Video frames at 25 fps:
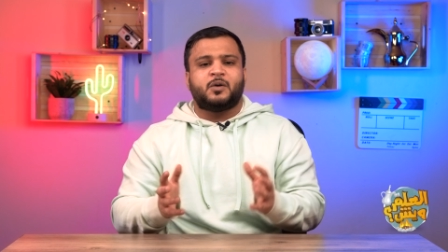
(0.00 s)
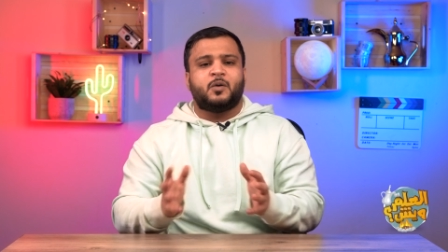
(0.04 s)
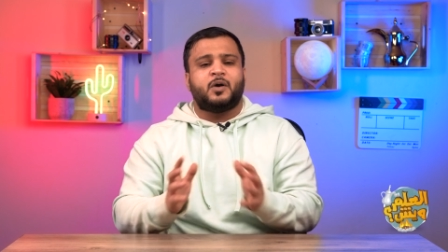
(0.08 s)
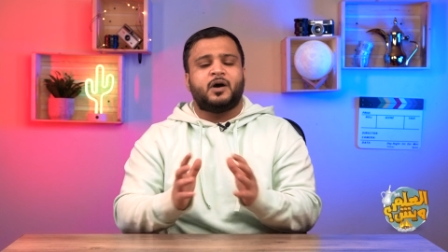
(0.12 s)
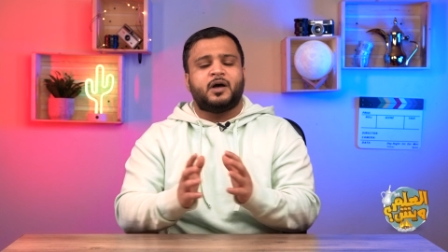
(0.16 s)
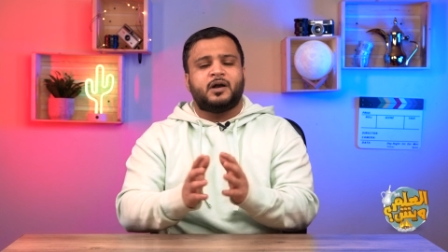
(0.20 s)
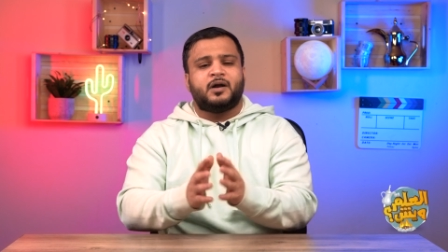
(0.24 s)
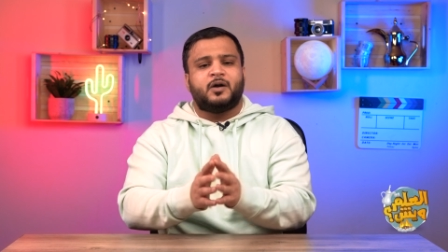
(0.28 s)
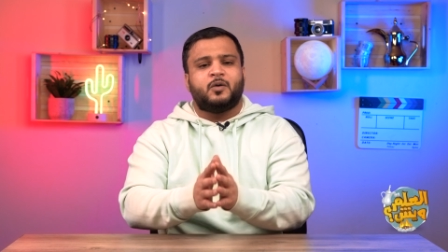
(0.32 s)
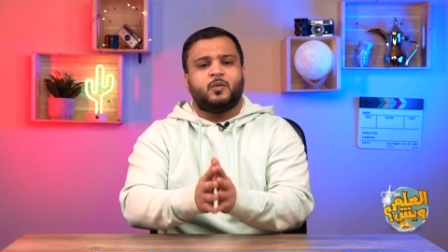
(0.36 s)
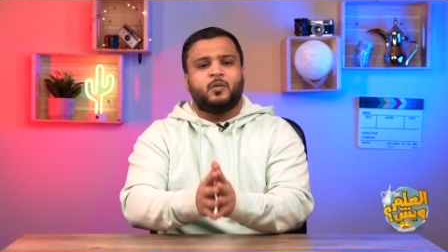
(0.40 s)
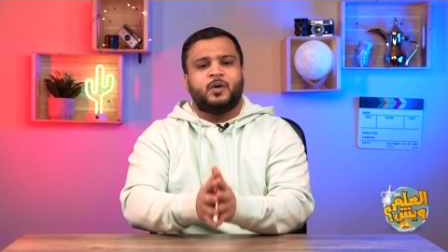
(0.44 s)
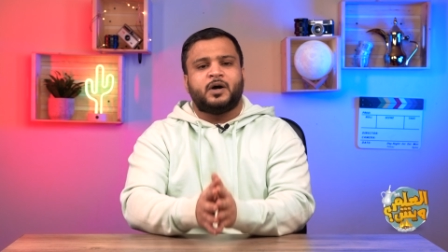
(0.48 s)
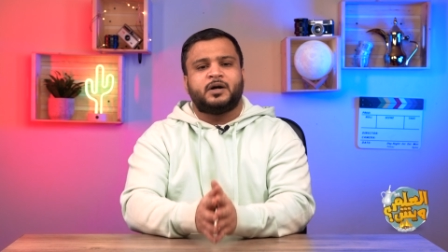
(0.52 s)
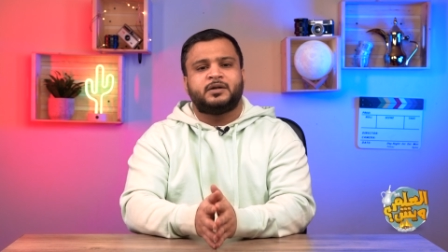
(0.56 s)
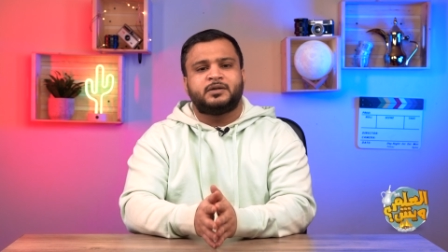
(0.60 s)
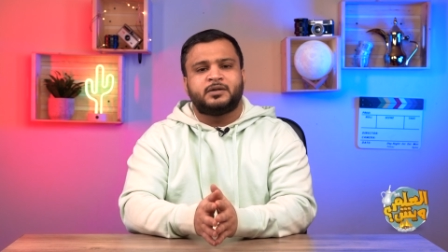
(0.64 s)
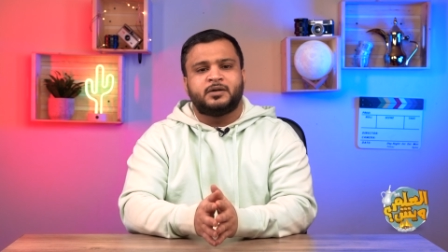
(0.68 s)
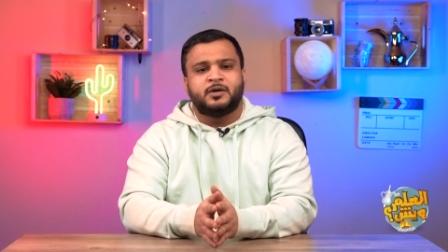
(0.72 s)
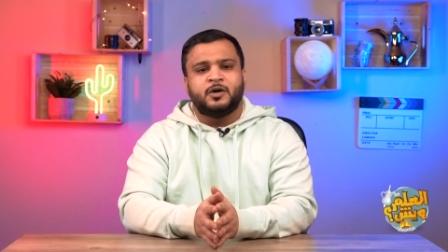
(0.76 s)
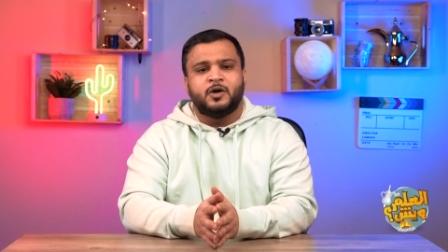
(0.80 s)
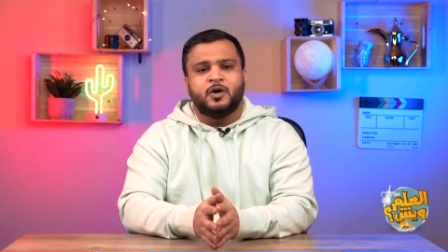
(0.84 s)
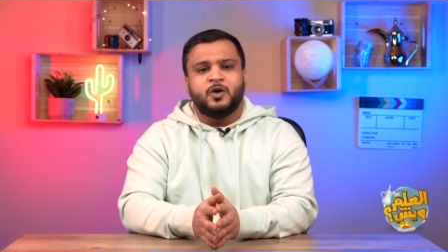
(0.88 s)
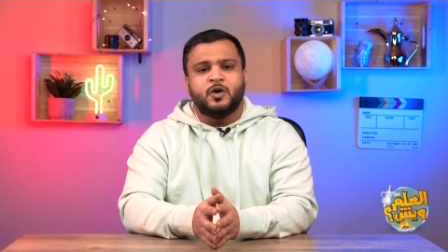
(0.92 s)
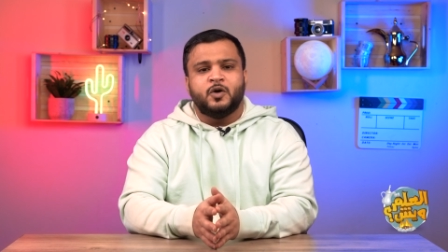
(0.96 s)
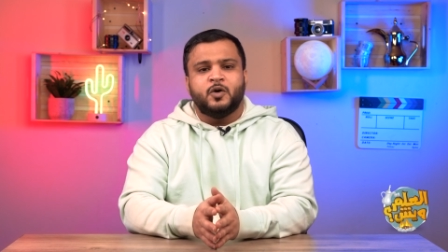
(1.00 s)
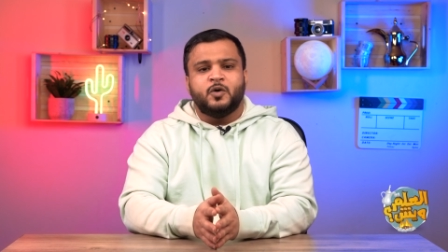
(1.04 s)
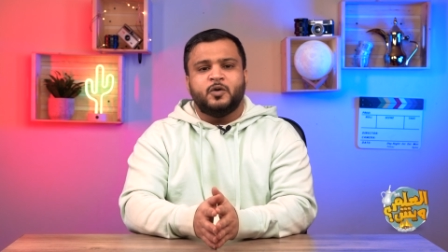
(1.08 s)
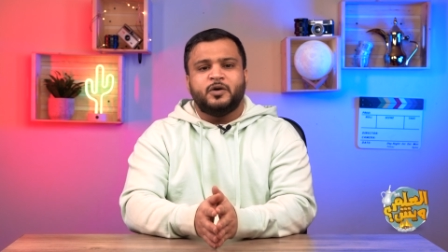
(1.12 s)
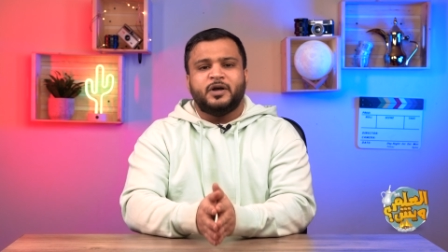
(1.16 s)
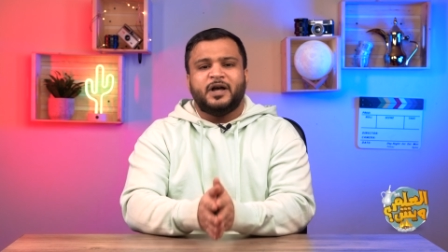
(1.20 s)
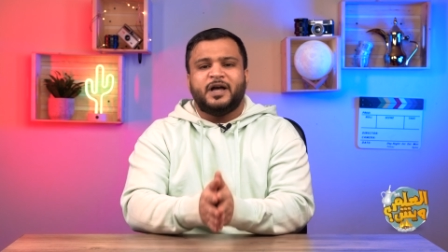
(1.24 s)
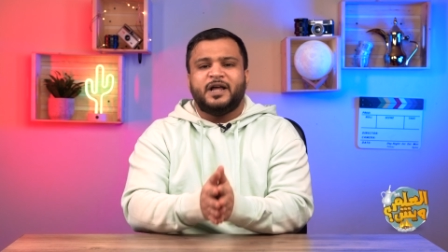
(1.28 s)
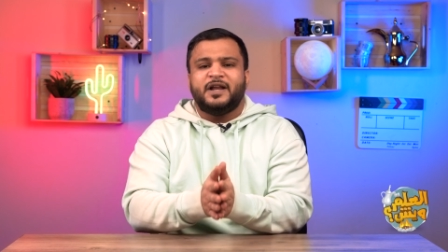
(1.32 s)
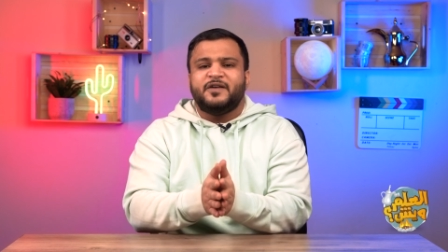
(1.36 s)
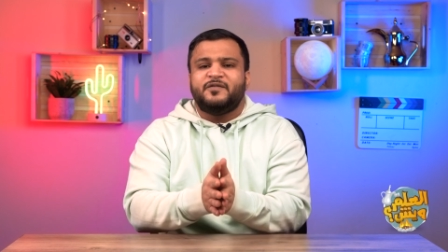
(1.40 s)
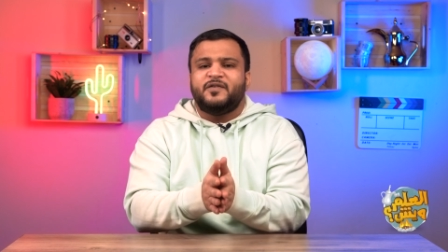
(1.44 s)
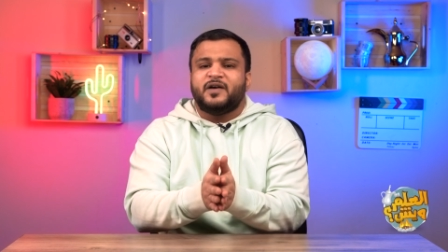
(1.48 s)
طوال الوقت
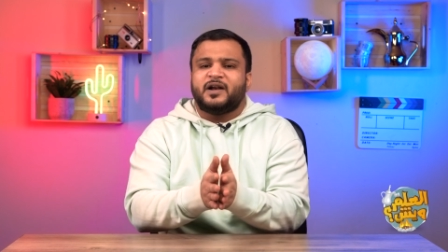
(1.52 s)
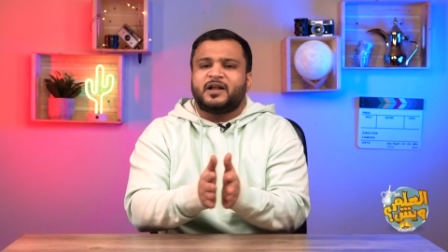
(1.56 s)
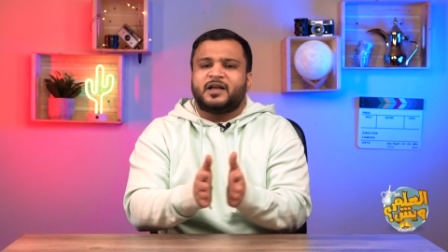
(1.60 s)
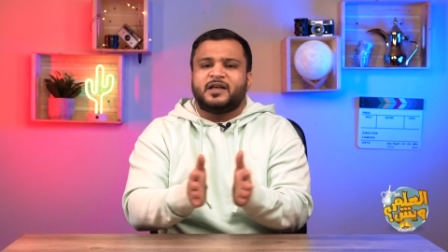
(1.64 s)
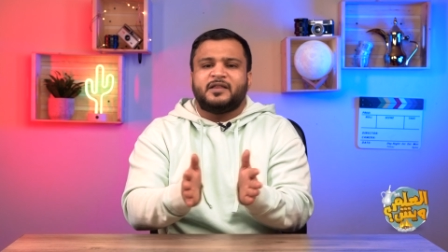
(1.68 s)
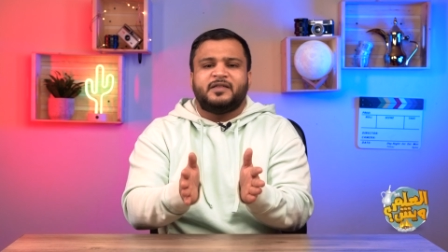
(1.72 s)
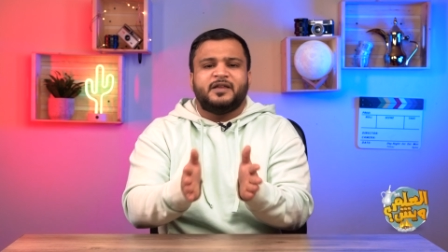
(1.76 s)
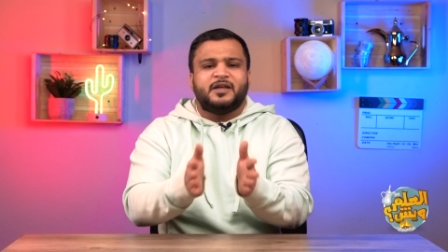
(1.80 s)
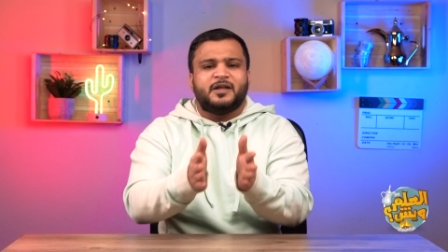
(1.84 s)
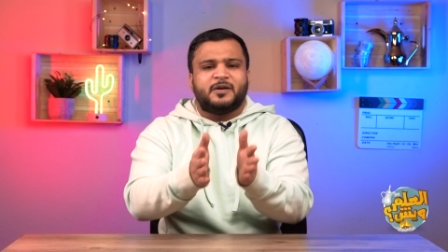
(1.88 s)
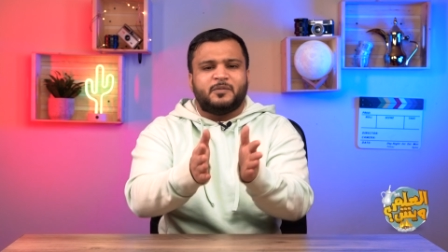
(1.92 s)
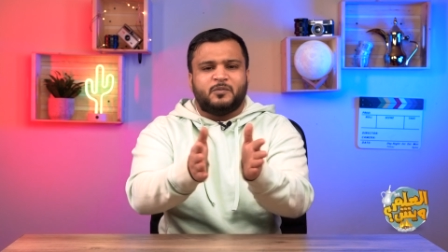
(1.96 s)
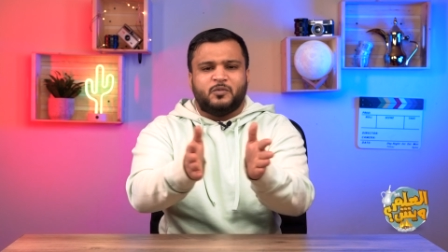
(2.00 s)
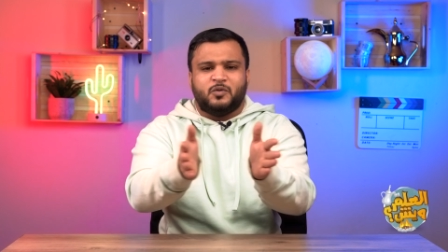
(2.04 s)
يعرفها الكثير